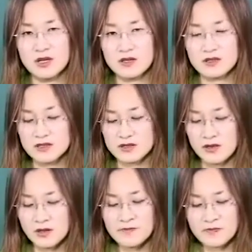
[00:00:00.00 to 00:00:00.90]

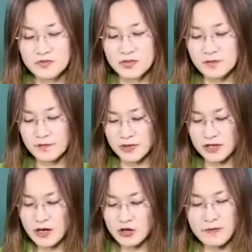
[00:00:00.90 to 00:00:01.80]
그래서
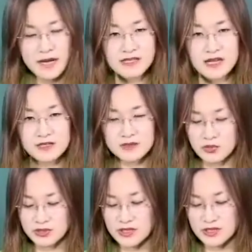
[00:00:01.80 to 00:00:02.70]
미하고 파 사이는
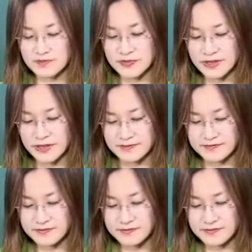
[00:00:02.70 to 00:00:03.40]
보시다시피